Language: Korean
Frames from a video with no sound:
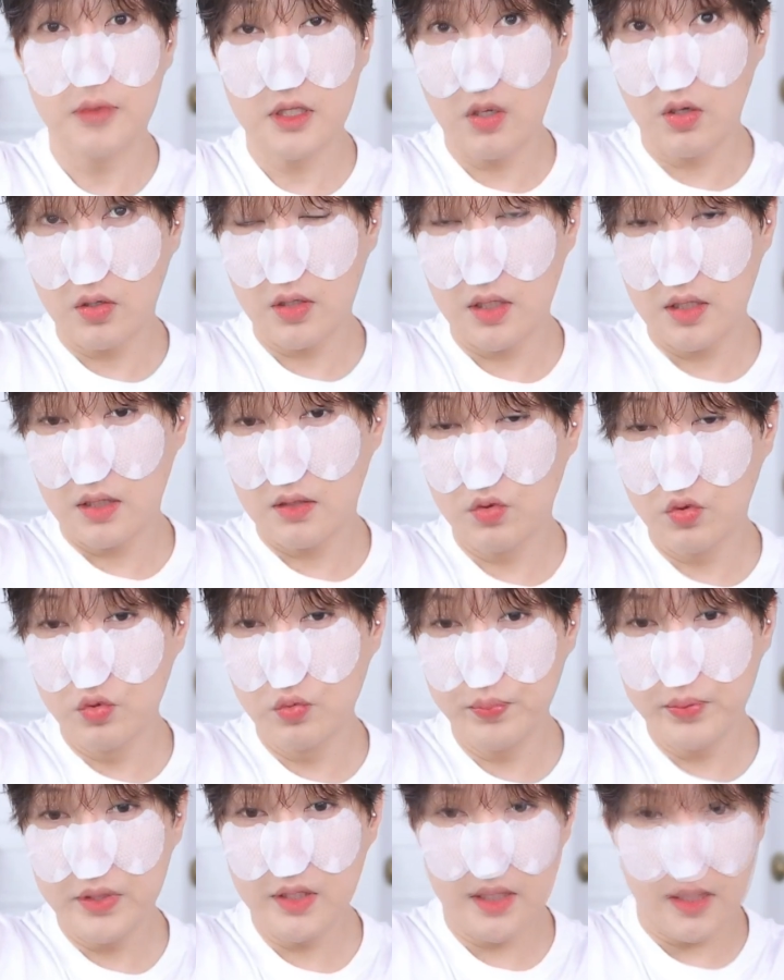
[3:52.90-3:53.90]
여기
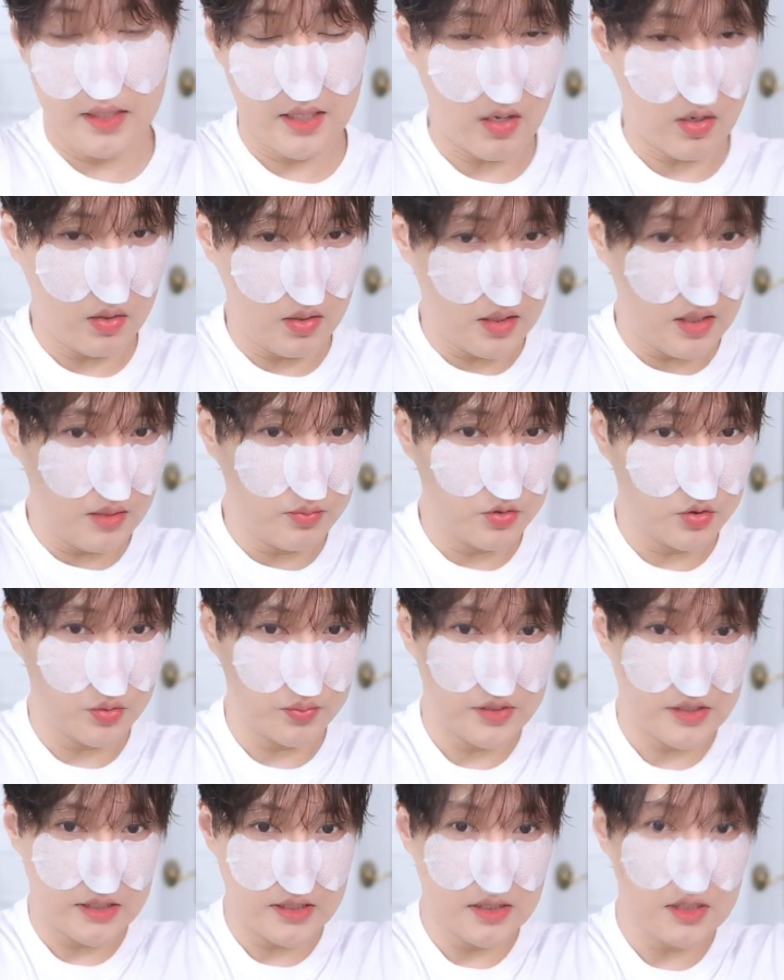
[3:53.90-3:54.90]
두피에 열감을
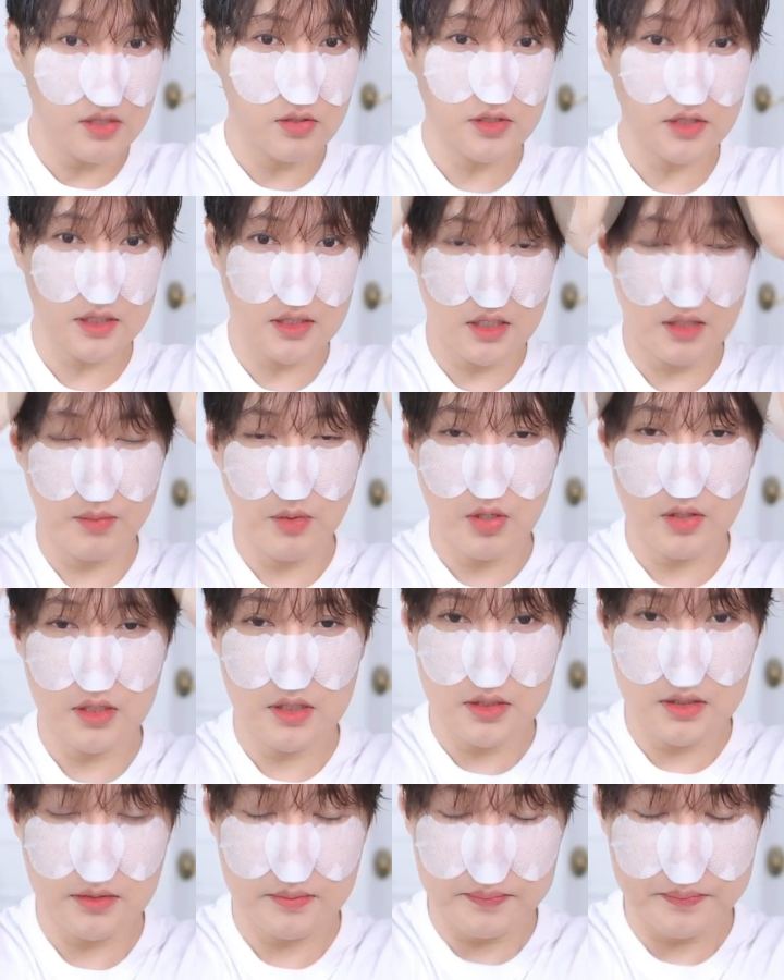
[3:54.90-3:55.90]
좀
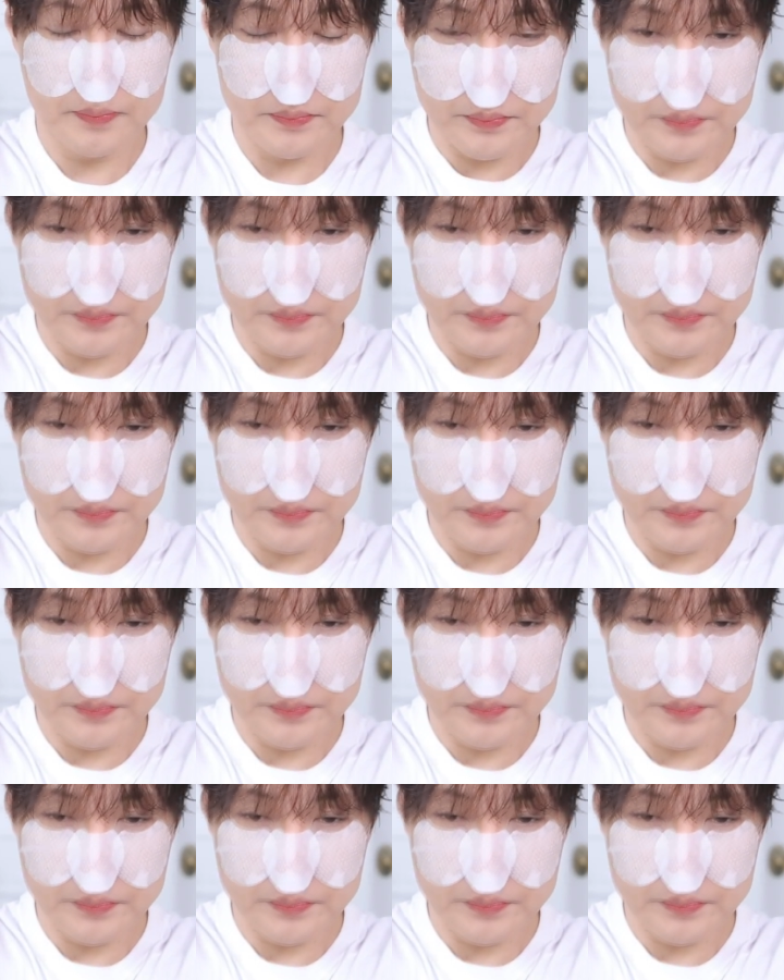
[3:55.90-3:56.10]
진정시키면은